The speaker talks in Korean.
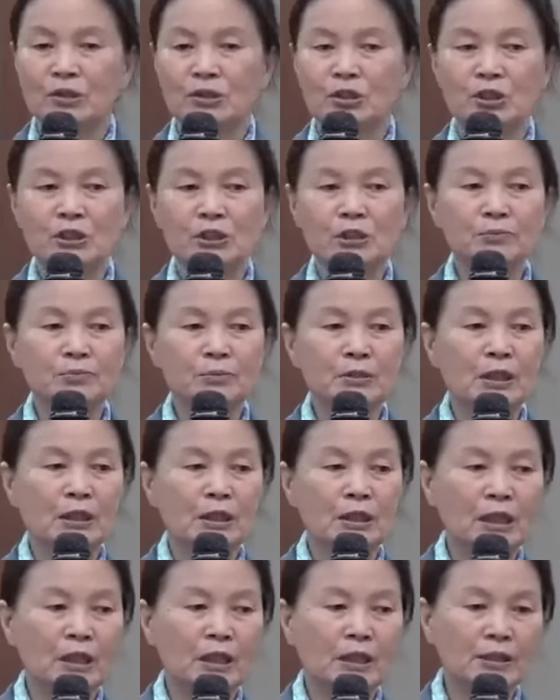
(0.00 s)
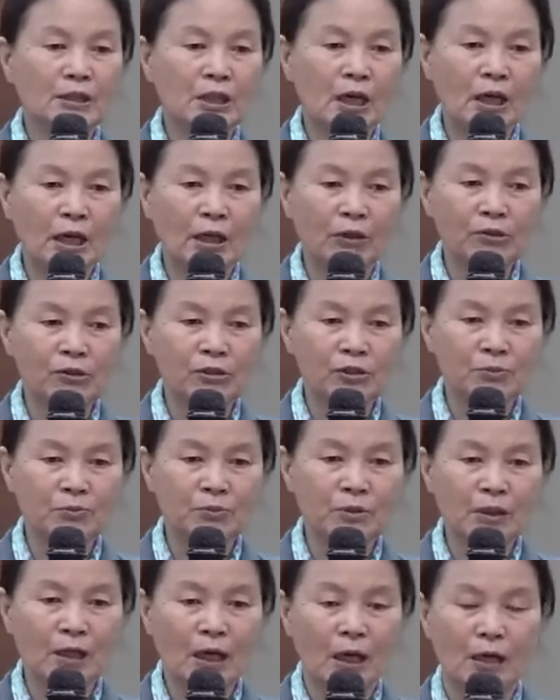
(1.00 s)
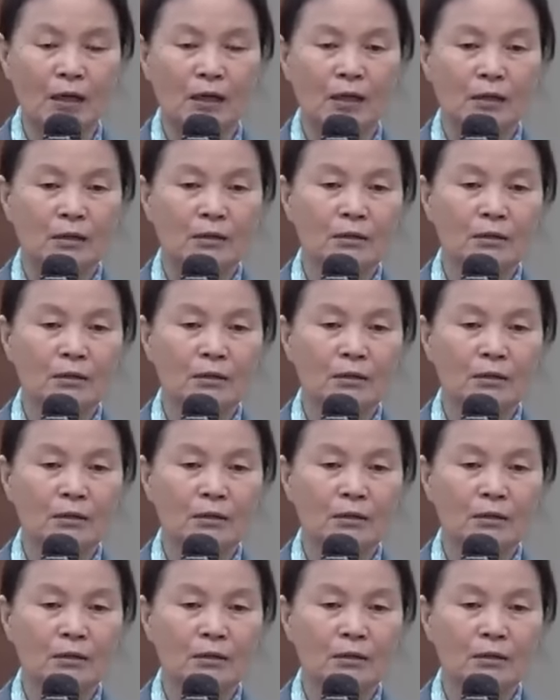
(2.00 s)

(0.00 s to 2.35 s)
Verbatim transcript: 지금 이렇게 이렇게 돼가고 있습니다.